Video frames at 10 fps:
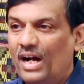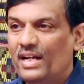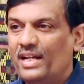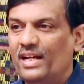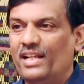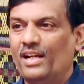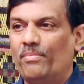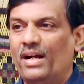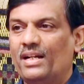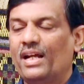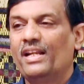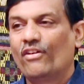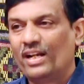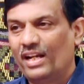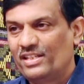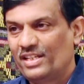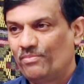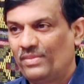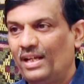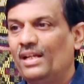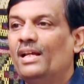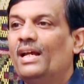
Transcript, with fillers: బాణిగట్టిన పాట అని ఎవరైనా చెప్తే